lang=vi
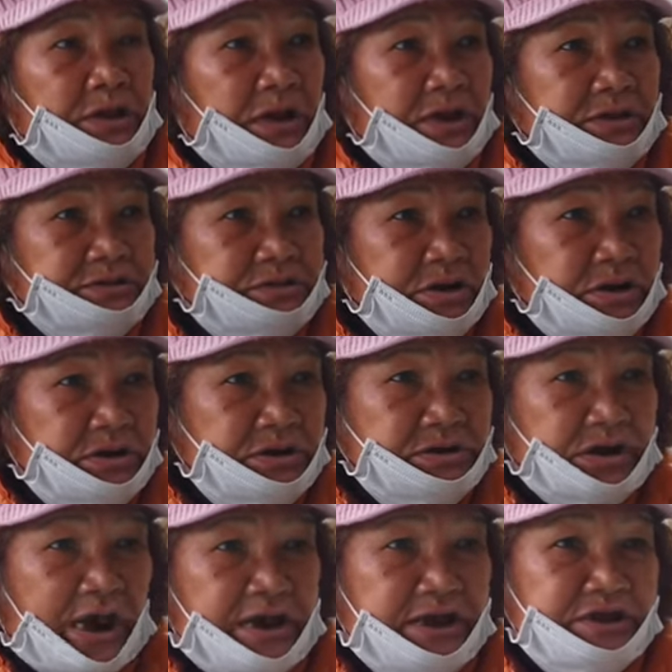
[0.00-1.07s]
à, từ
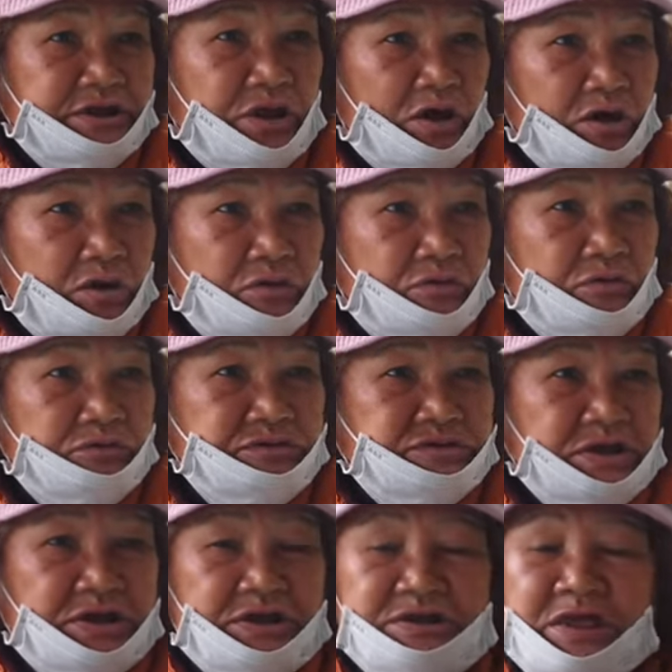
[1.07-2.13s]
thầy nho cũng
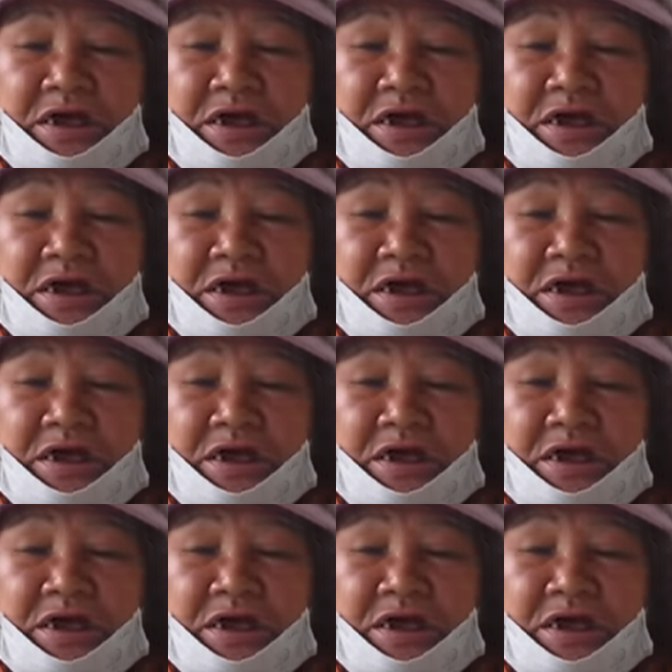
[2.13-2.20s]
dịch